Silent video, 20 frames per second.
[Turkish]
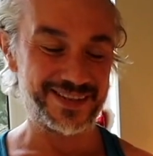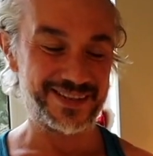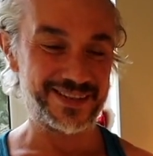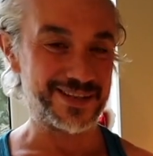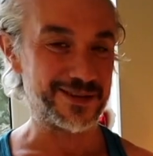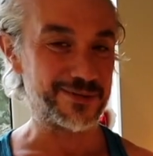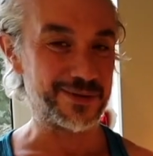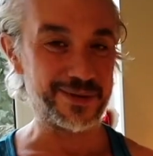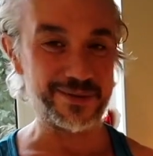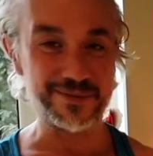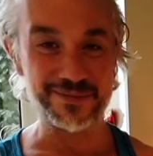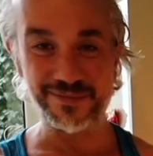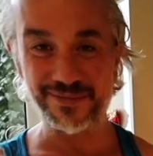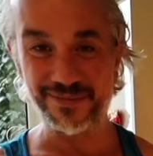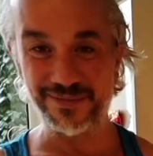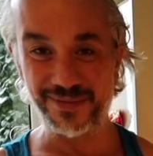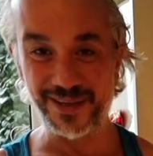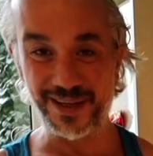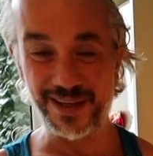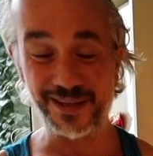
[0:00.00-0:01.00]
Ama
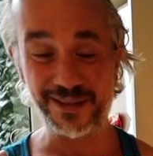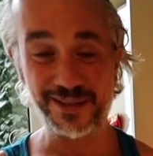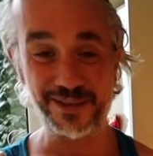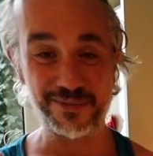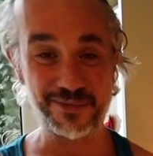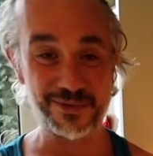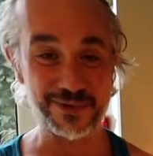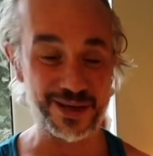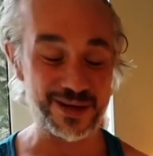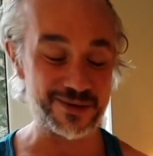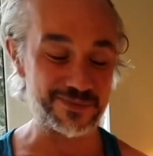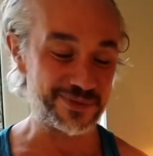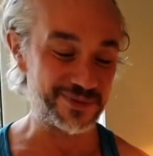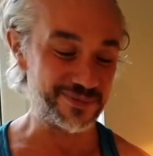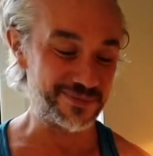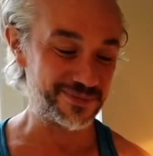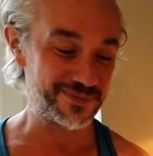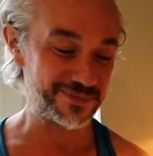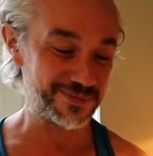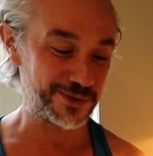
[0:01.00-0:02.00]
hayatım bu ne
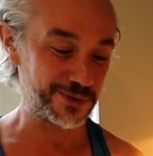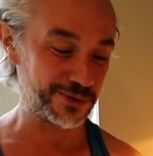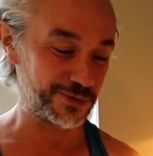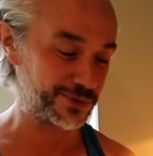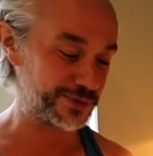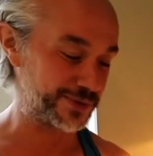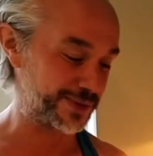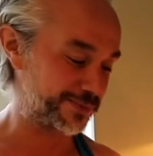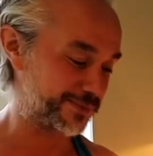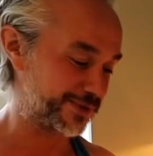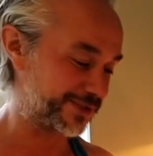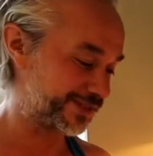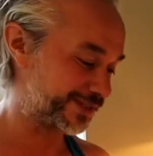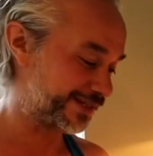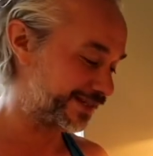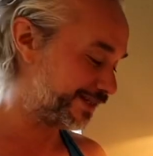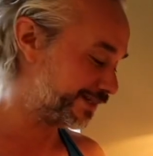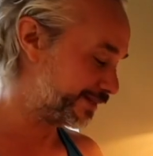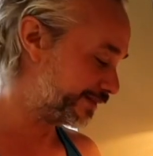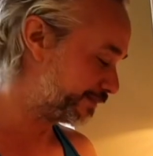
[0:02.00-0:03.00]
yapayım? Konuşacağım biraz
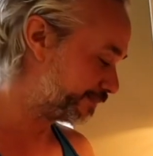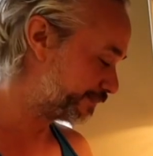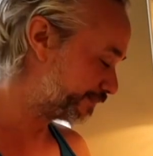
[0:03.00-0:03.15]
herhalde.